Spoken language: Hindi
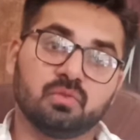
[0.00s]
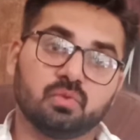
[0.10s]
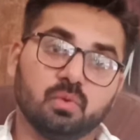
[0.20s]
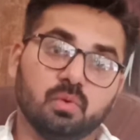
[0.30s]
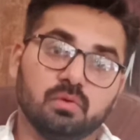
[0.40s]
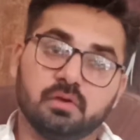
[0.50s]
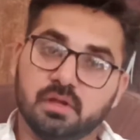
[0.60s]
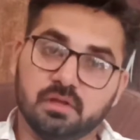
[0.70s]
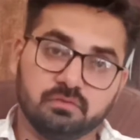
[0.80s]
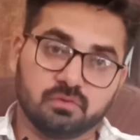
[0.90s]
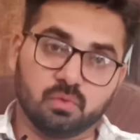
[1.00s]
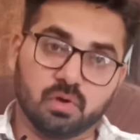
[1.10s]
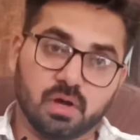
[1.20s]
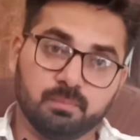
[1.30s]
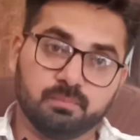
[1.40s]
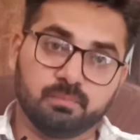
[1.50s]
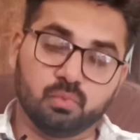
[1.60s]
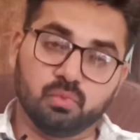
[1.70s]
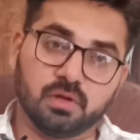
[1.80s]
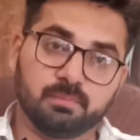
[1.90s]
तो इसको आप
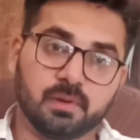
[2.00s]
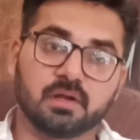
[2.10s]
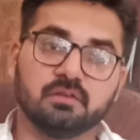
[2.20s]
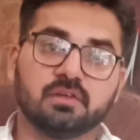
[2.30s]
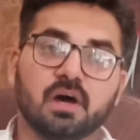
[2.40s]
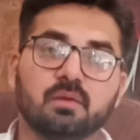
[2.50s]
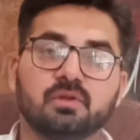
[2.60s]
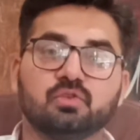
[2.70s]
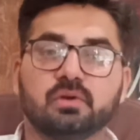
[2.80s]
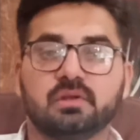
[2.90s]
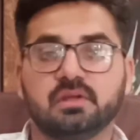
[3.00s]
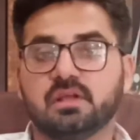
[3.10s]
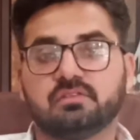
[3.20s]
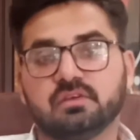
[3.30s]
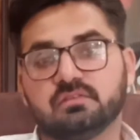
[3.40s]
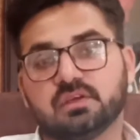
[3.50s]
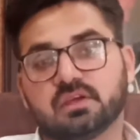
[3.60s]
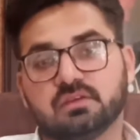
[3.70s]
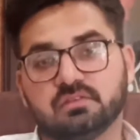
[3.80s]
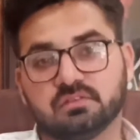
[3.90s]
पूरे पाकिस्तान में जो डी एच एज़ हैं
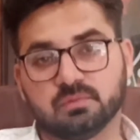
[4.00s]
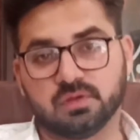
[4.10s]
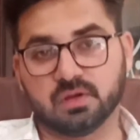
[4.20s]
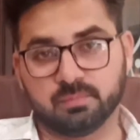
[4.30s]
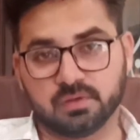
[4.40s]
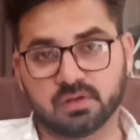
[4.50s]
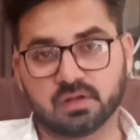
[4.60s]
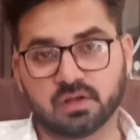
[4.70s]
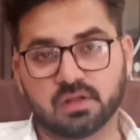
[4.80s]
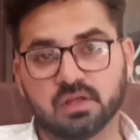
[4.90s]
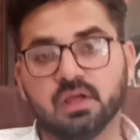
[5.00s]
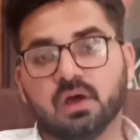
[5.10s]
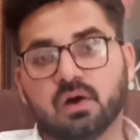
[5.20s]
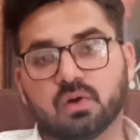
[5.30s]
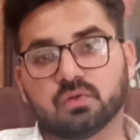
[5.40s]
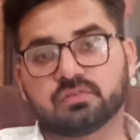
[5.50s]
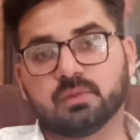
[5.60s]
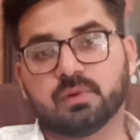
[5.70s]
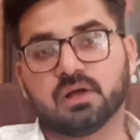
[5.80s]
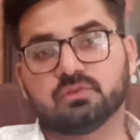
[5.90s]
किसी से भी कंपेयर कर लें और उसके
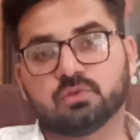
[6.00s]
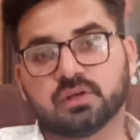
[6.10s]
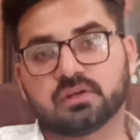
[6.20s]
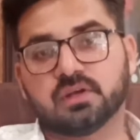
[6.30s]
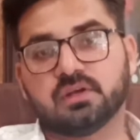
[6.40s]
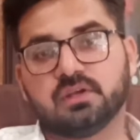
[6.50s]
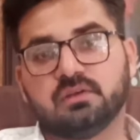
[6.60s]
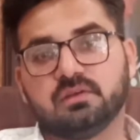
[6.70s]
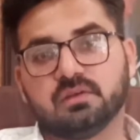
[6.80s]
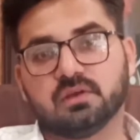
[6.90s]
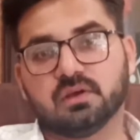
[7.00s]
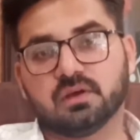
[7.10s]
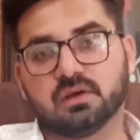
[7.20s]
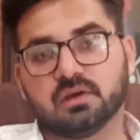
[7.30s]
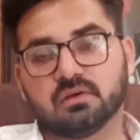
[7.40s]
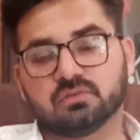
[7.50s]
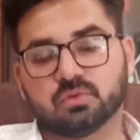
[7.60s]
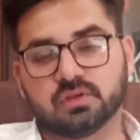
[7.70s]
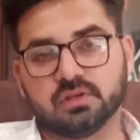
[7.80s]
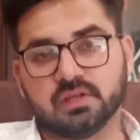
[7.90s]
बाद जो सेक्टर
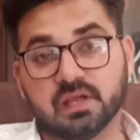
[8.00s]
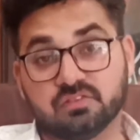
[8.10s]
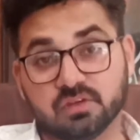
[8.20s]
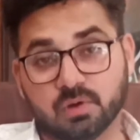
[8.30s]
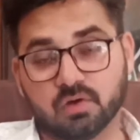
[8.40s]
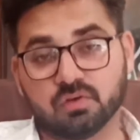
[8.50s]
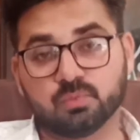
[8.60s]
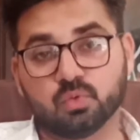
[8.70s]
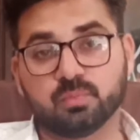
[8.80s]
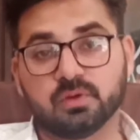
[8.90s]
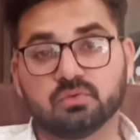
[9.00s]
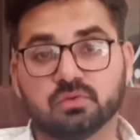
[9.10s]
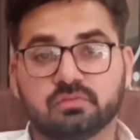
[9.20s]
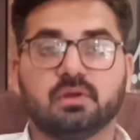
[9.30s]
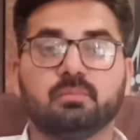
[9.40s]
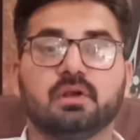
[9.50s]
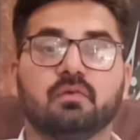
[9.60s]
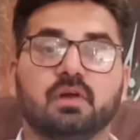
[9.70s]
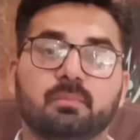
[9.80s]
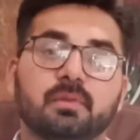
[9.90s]
सॉरी डी एच ए में जो इस टाइम पे
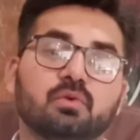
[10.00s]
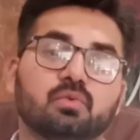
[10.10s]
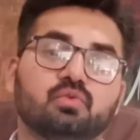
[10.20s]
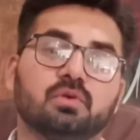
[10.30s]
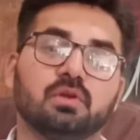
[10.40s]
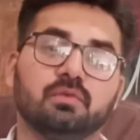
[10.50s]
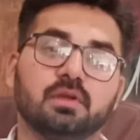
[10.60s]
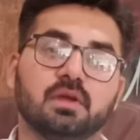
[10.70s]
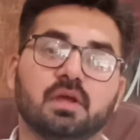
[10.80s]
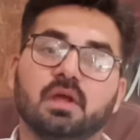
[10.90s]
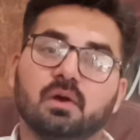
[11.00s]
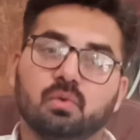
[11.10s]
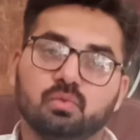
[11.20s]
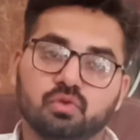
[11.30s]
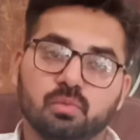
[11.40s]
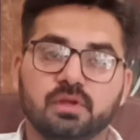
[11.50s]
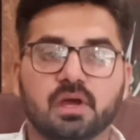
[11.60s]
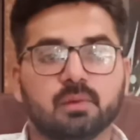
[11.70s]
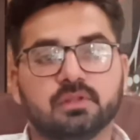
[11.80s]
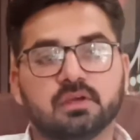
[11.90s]
डेवलपमेंट हो चुकी हुई है उसको भी
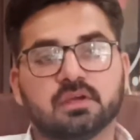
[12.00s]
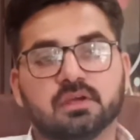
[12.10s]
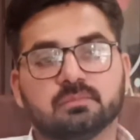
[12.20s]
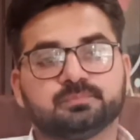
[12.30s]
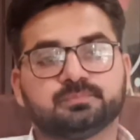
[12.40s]
आप देखें